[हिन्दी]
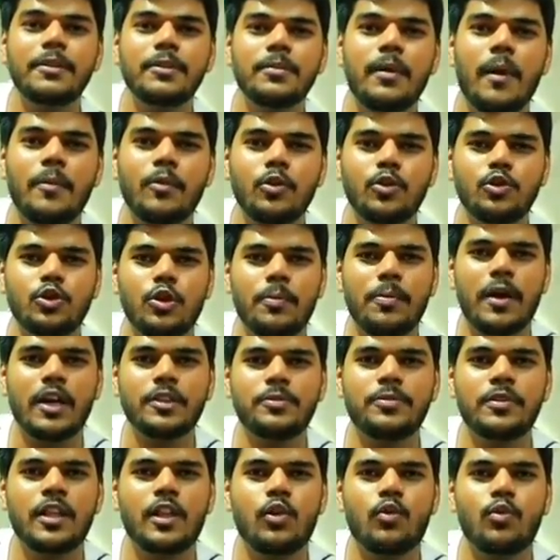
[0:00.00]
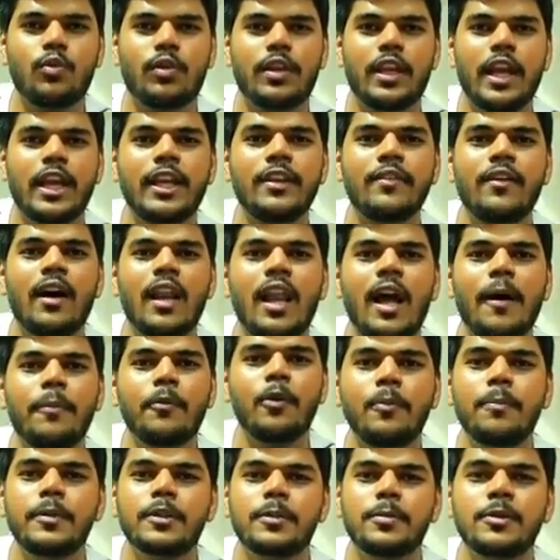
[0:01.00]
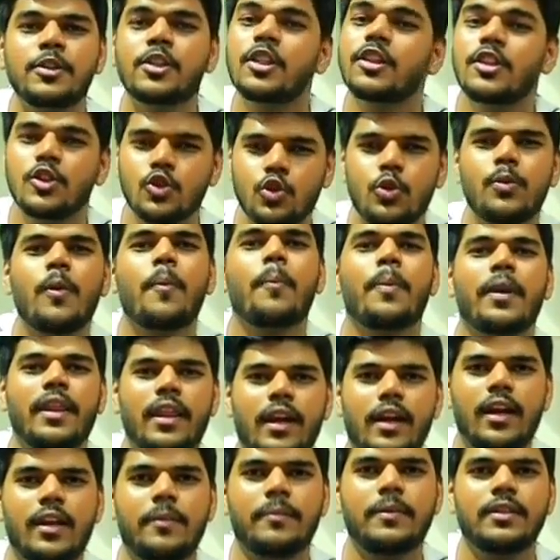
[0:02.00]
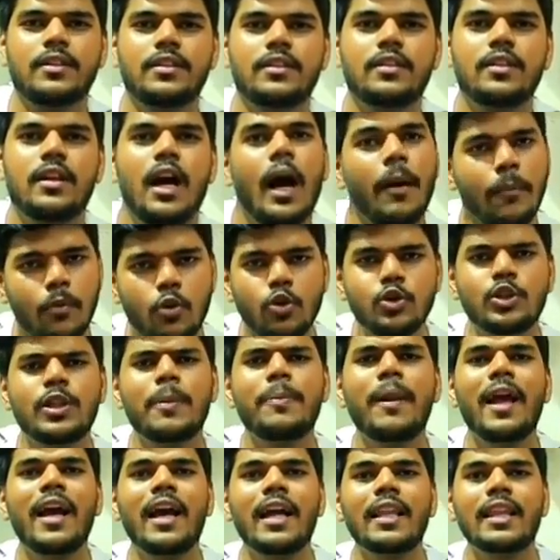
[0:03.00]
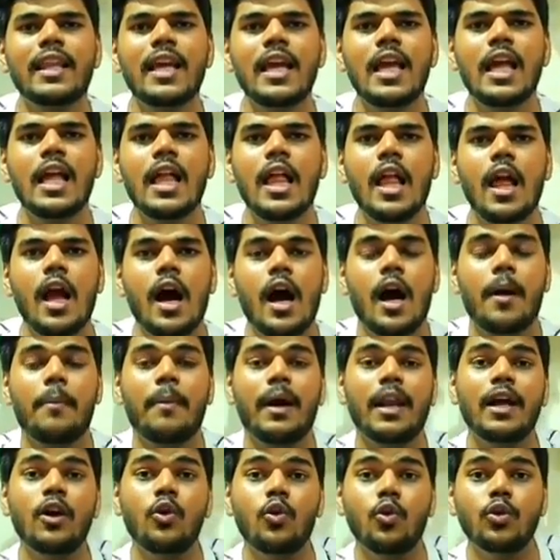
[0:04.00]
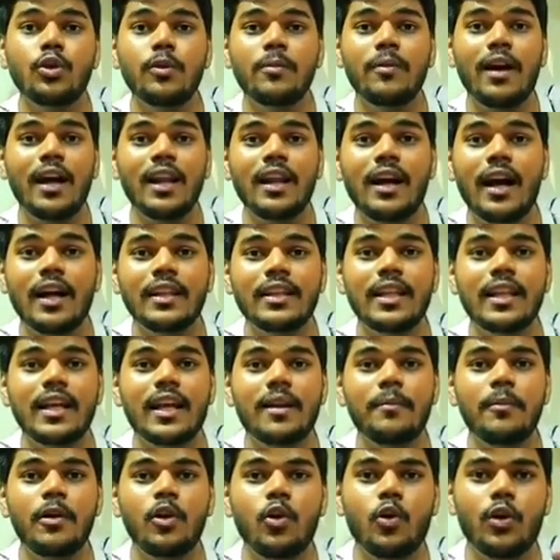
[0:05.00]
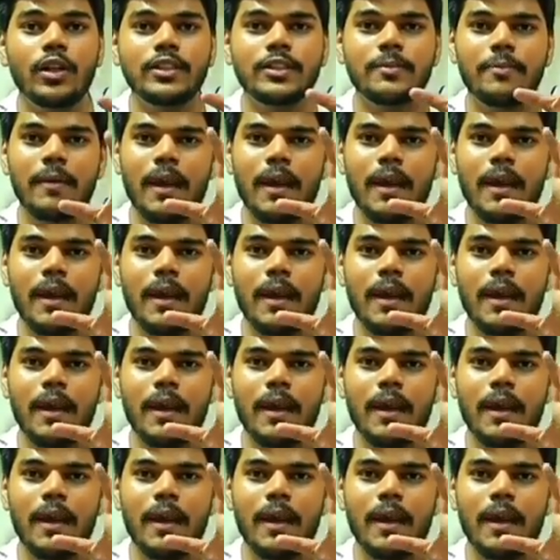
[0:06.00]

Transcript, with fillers: पीस मैं आपको दो सौ पाँच में दे रहा हूँ ट्रेडिंग वाला आपको बीस बीस तीस रुपये पर देगा ये पीस हम खुद सप्लाई करते हैं हमारा खुद माल गांधीनगर में लोकल